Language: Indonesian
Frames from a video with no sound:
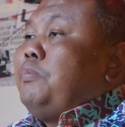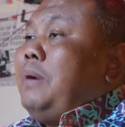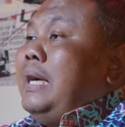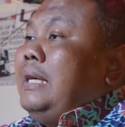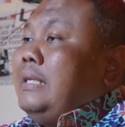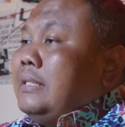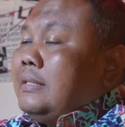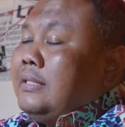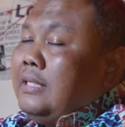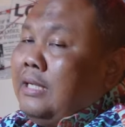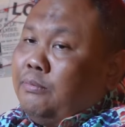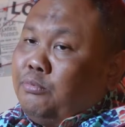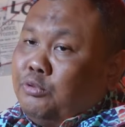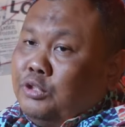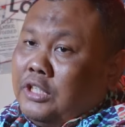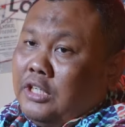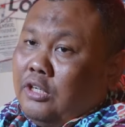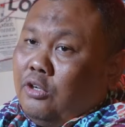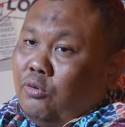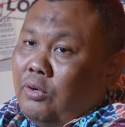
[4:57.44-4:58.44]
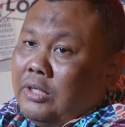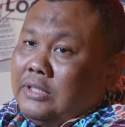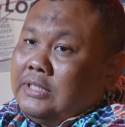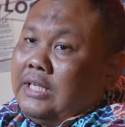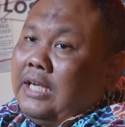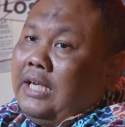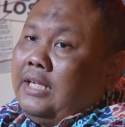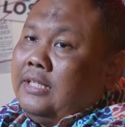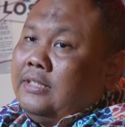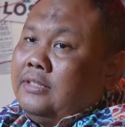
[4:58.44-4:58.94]
banget nggak punya
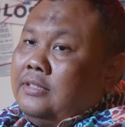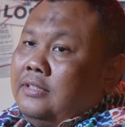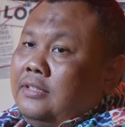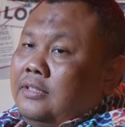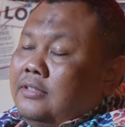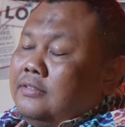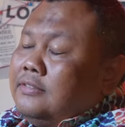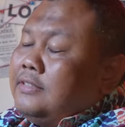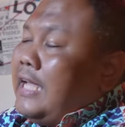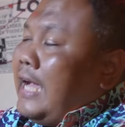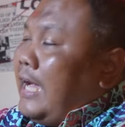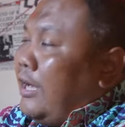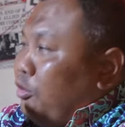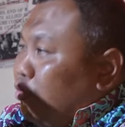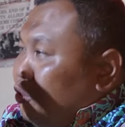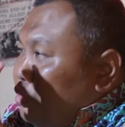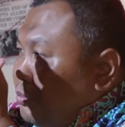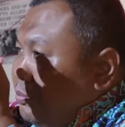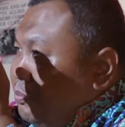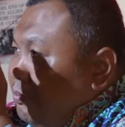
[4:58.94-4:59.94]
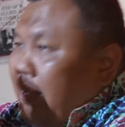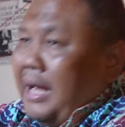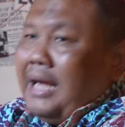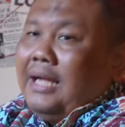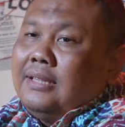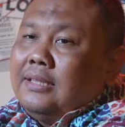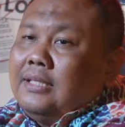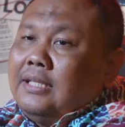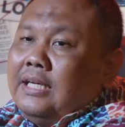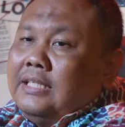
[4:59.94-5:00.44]
kekuasaan. Takut
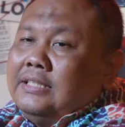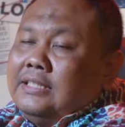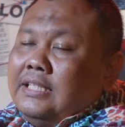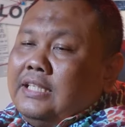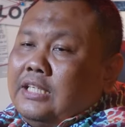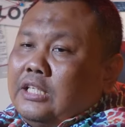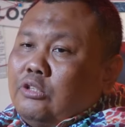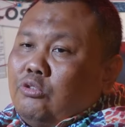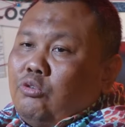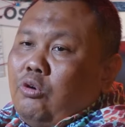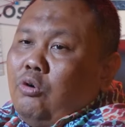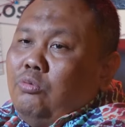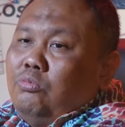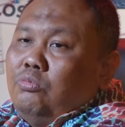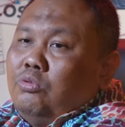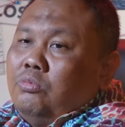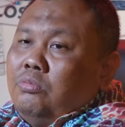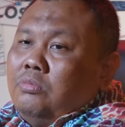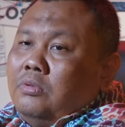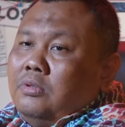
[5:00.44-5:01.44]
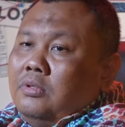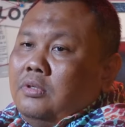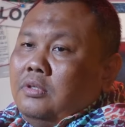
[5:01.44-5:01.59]
banget nggak jadi ketua umum.